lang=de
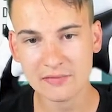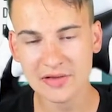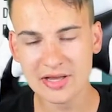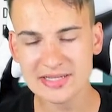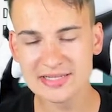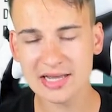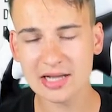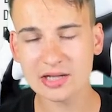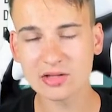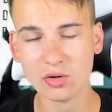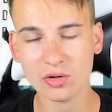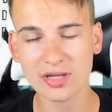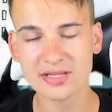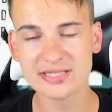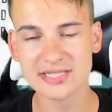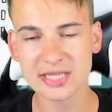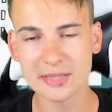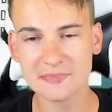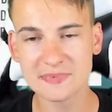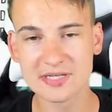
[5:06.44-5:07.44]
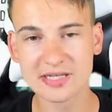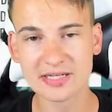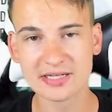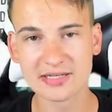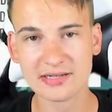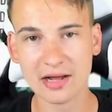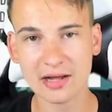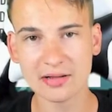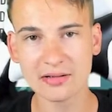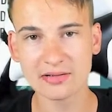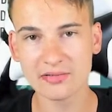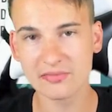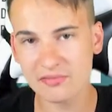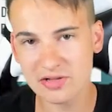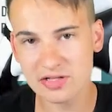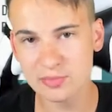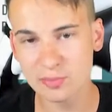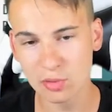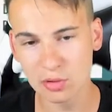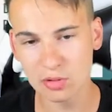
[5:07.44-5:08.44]
Wie gesagt, 170, ne?
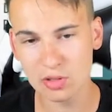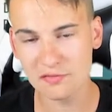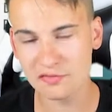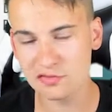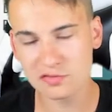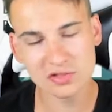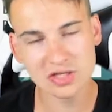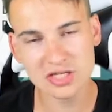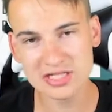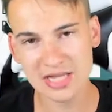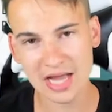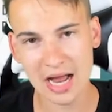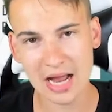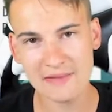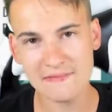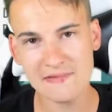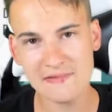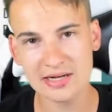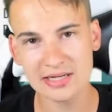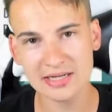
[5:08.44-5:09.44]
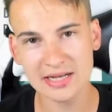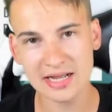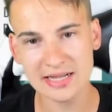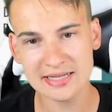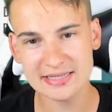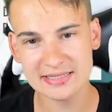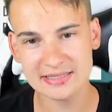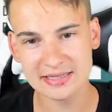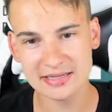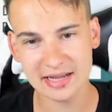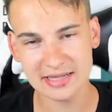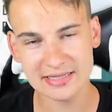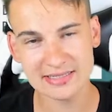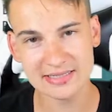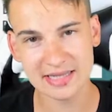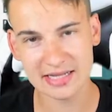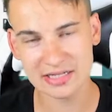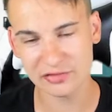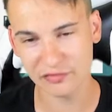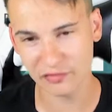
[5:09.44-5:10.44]
Wenn es blöd läuft, discarden wir halt ganze, den
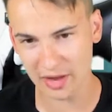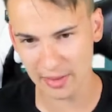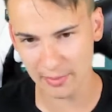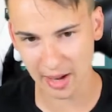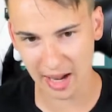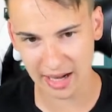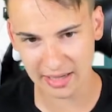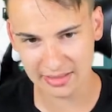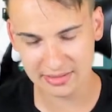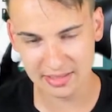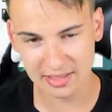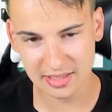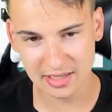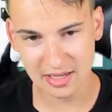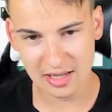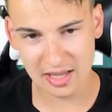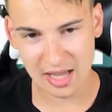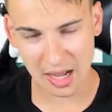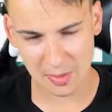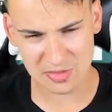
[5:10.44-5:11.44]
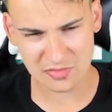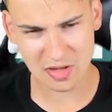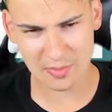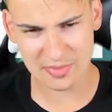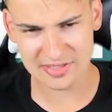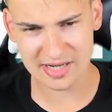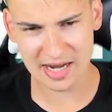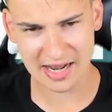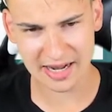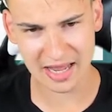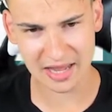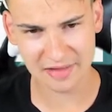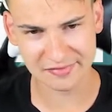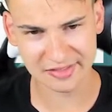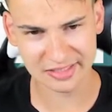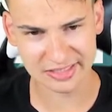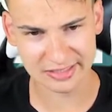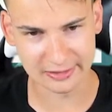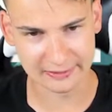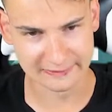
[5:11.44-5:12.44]
ganzen Transfermarkt. Aber das wäre ein bisschen arg
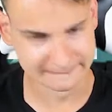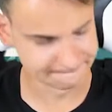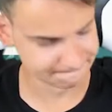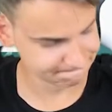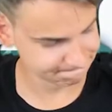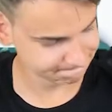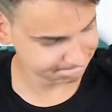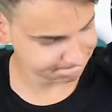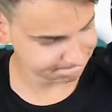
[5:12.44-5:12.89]
heftig, ne?